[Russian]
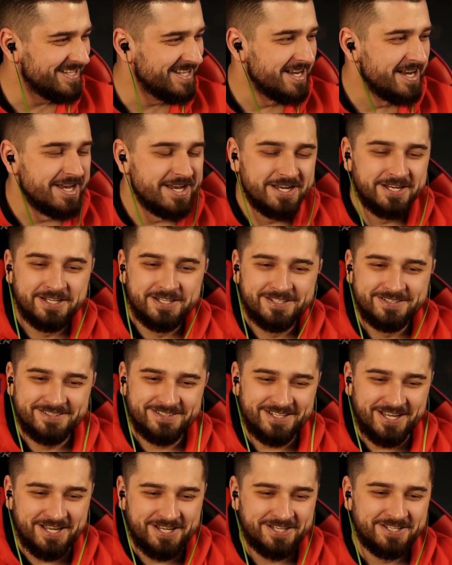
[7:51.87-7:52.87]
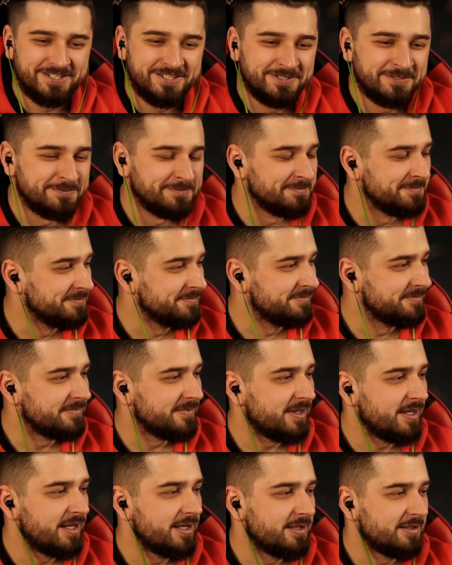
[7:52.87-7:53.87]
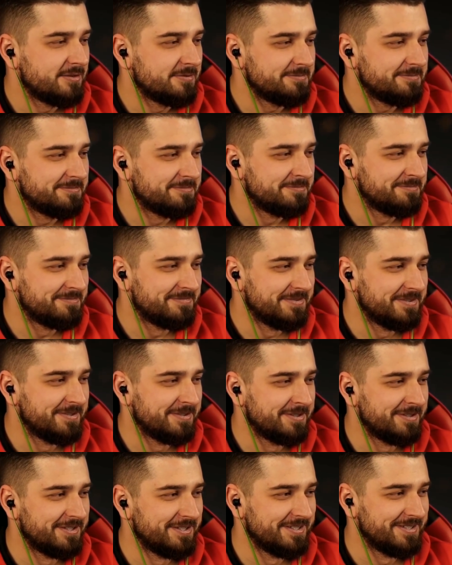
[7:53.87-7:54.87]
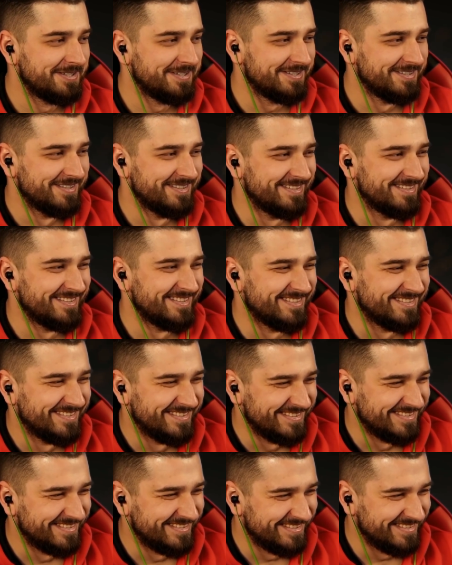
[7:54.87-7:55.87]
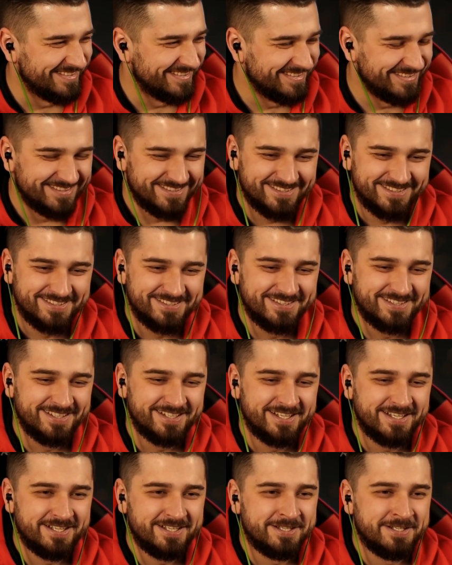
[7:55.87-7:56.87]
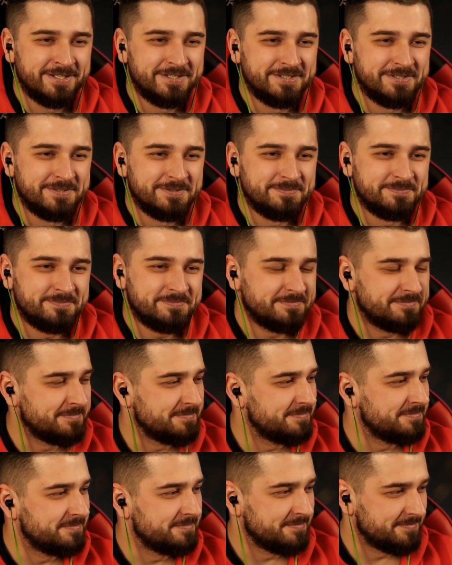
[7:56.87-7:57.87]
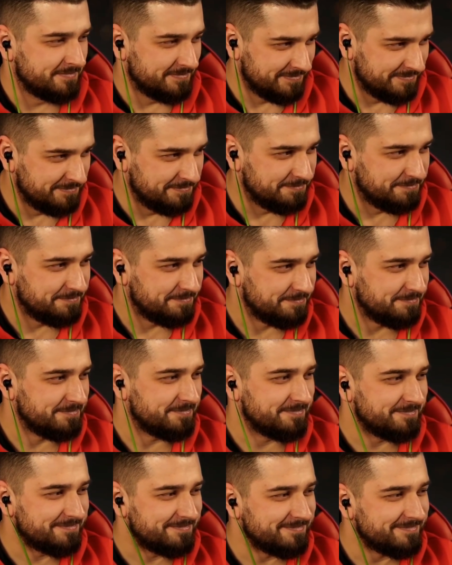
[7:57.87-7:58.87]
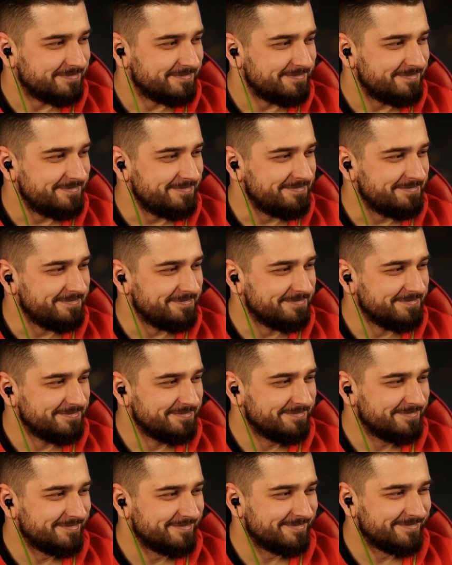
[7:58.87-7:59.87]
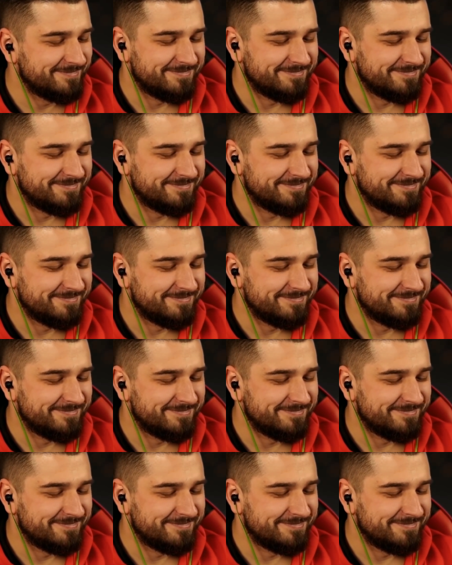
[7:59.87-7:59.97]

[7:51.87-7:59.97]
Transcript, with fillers: Не, ну до тира 3 команда девушка может играть спокойно. Понятно, она не может играть на уровне мажора, да, допустим,